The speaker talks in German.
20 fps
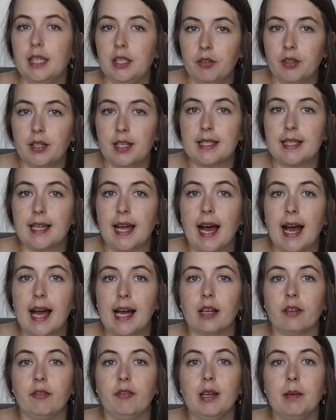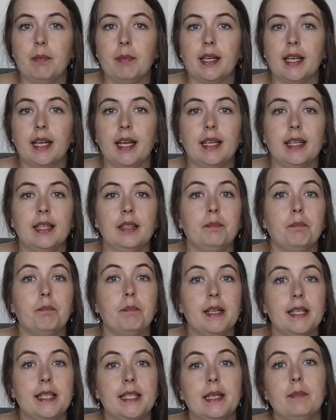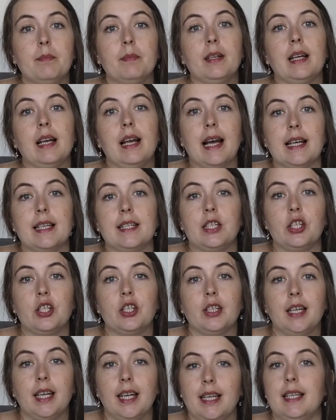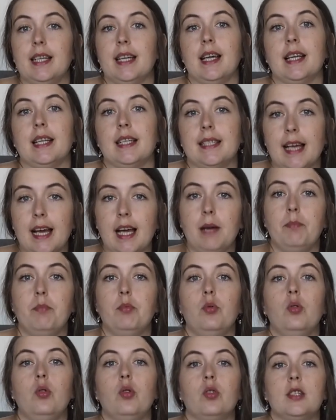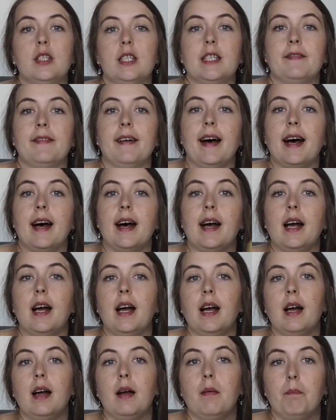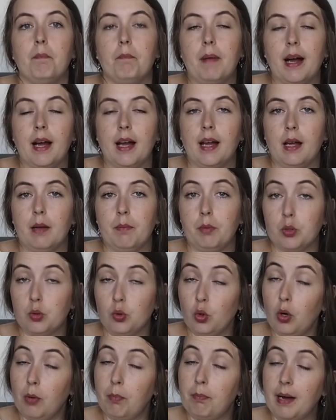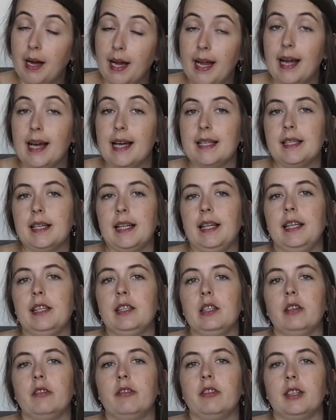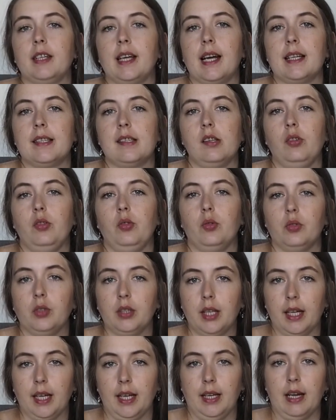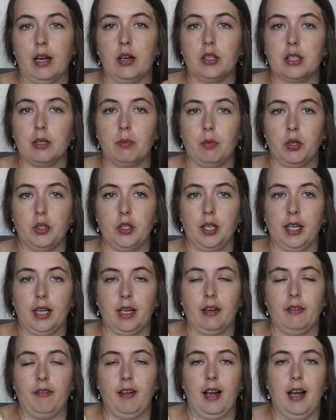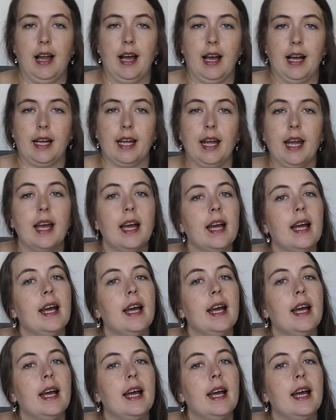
Ich würde sagen, wir beginnen mit dem klassischen Kindersachbuch und zwar äh, Besuch bei Astrid Lindgren von Kerstin Jünkren aus dem Oettinger Verlag.